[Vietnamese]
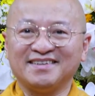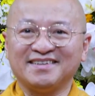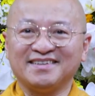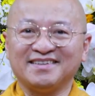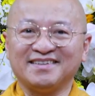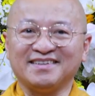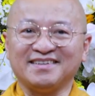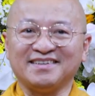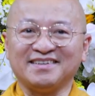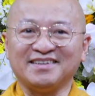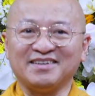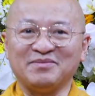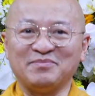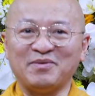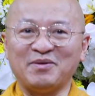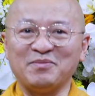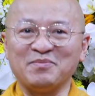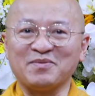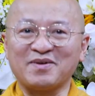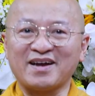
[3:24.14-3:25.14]
Thì
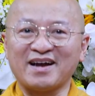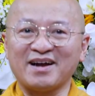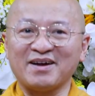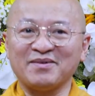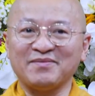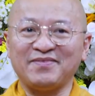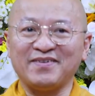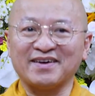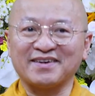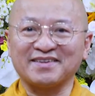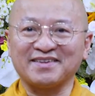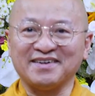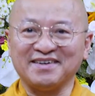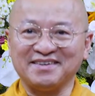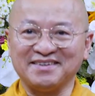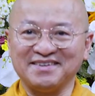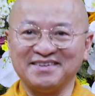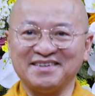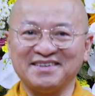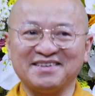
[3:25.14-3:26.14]
mong các Phật
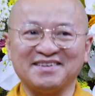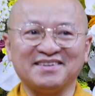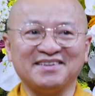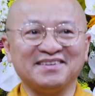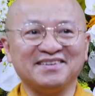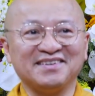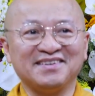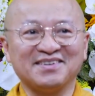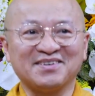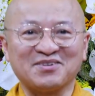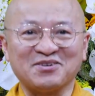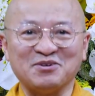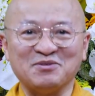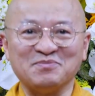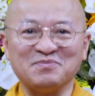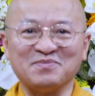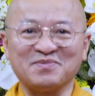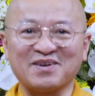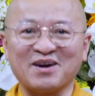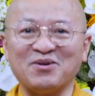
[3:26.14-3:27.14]
tử đó
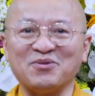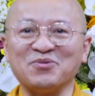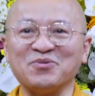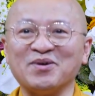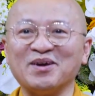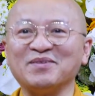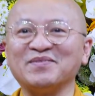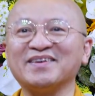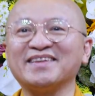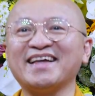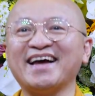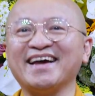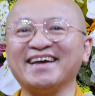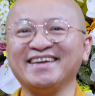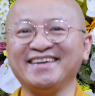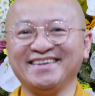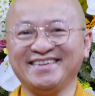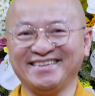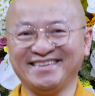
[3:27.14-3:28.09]
cùng cầu nguyện với thầy,